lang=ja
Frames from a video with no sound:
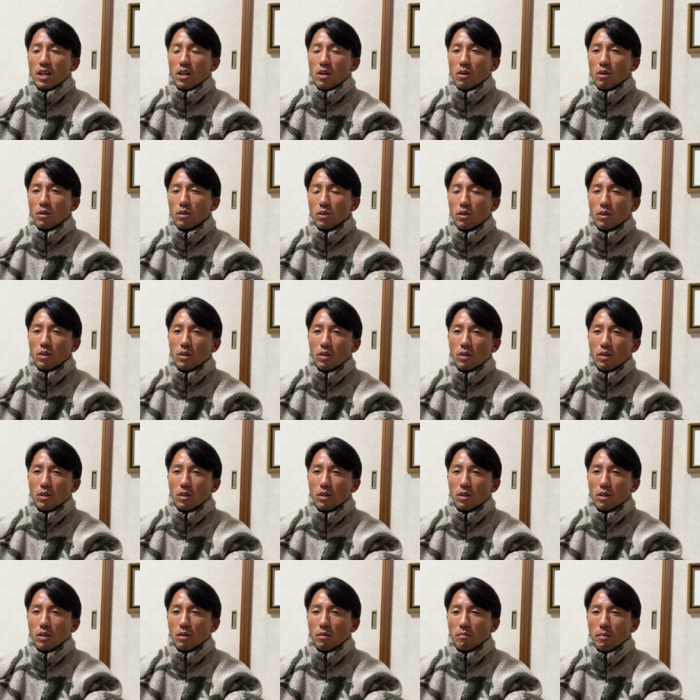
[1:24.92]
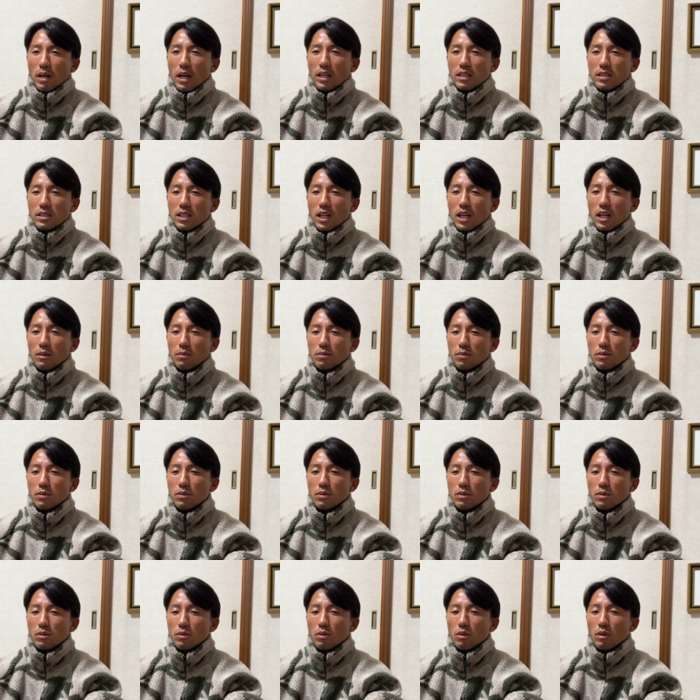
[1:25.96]
この、まあ、
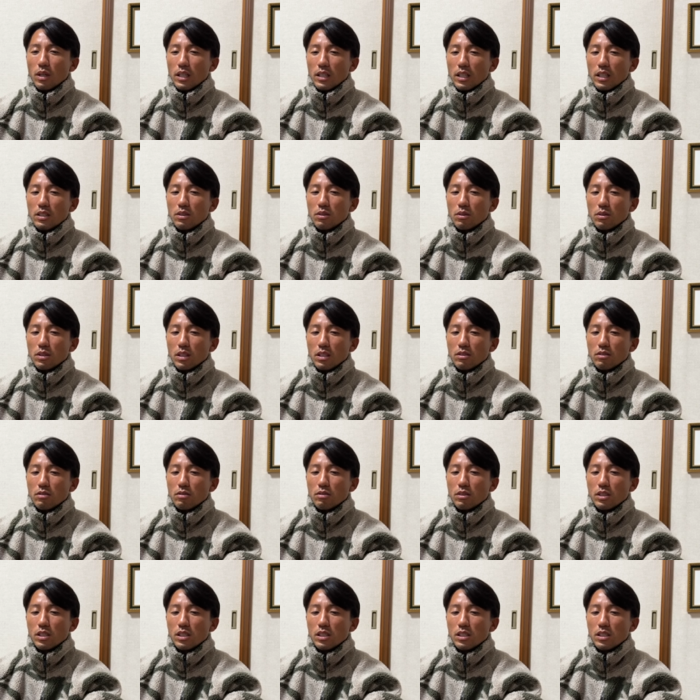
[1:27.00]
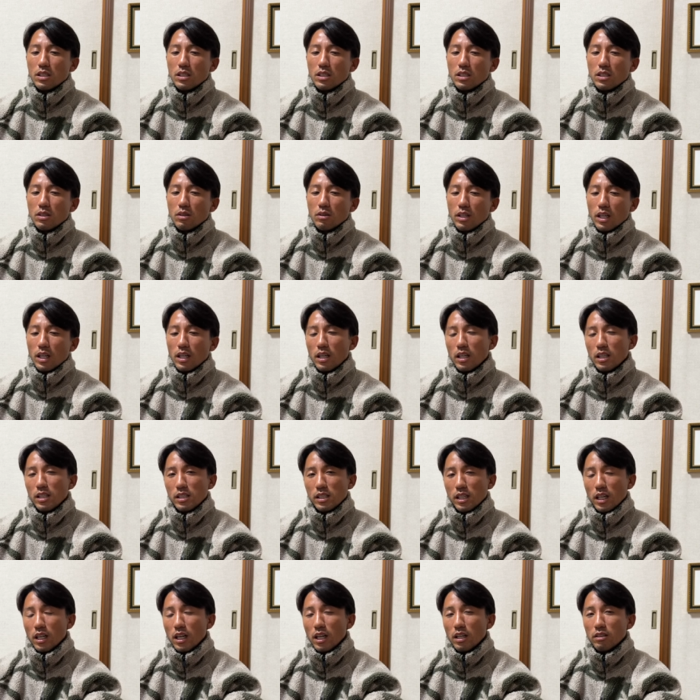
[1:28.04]
サーフとかね、そういった釣りをやら
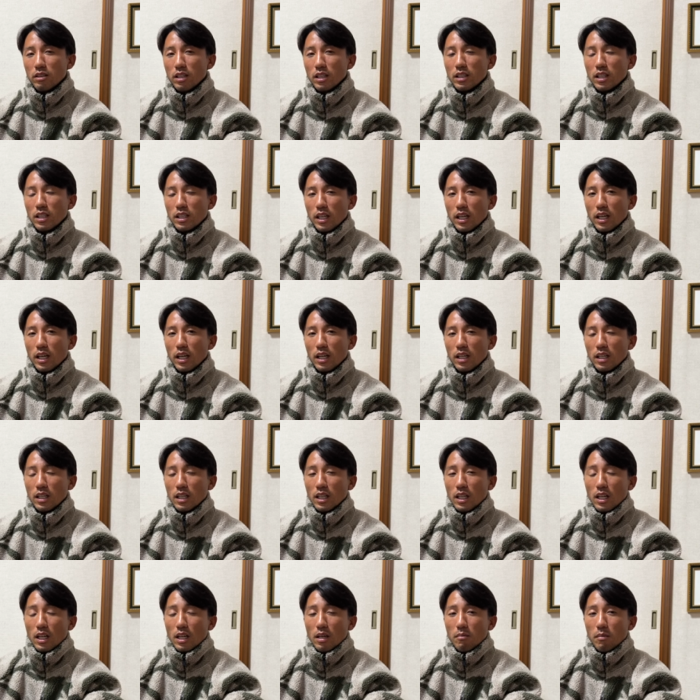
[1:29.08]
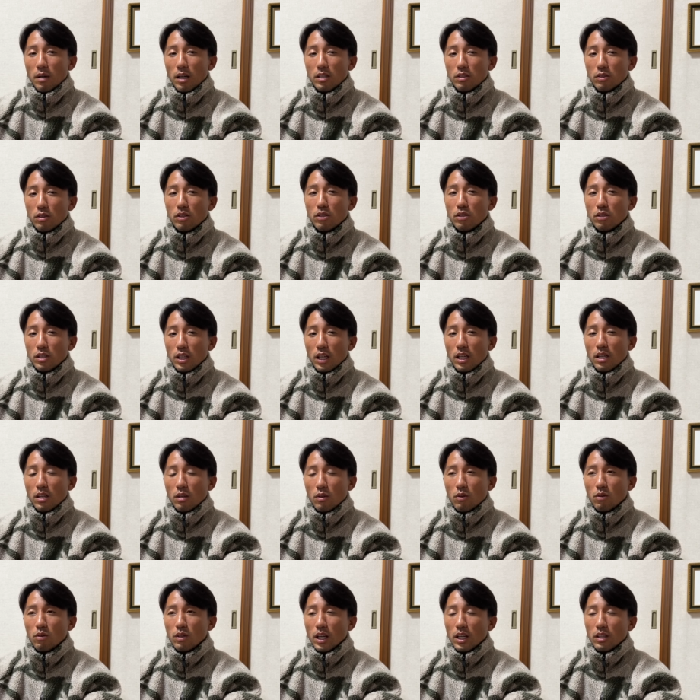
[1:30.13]
やられる方で、まあ、いろいろね、
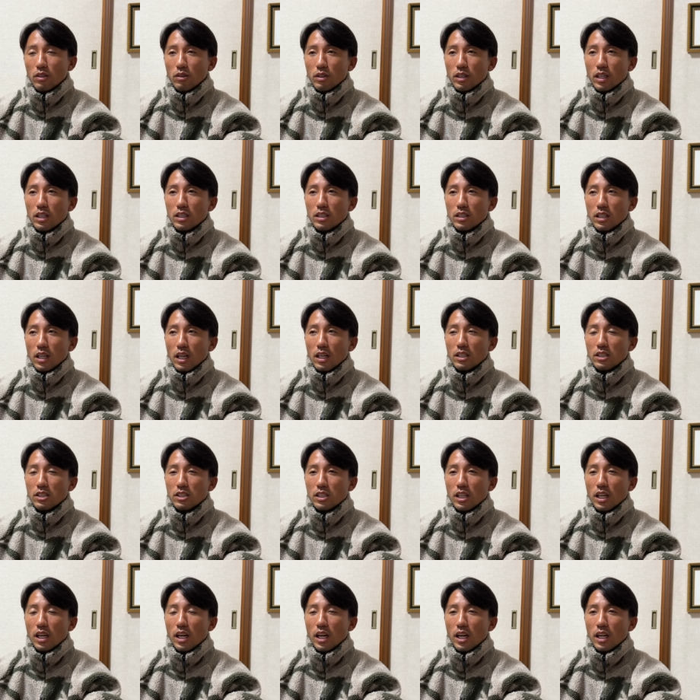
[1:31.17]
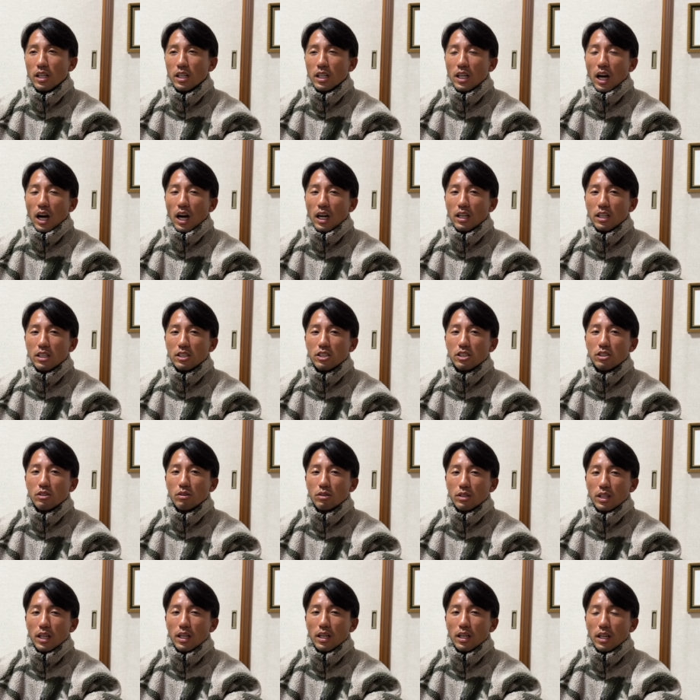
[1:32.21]
今回の件に関して話を
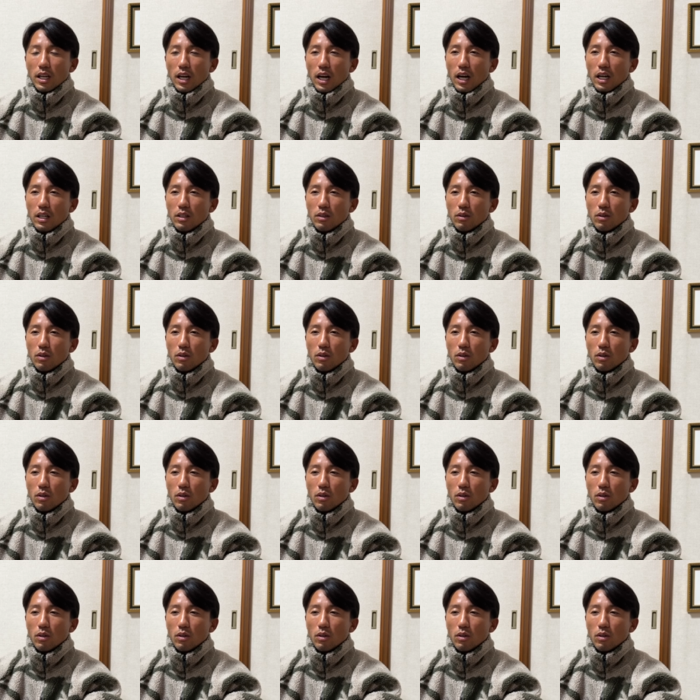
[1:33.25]
ね、あの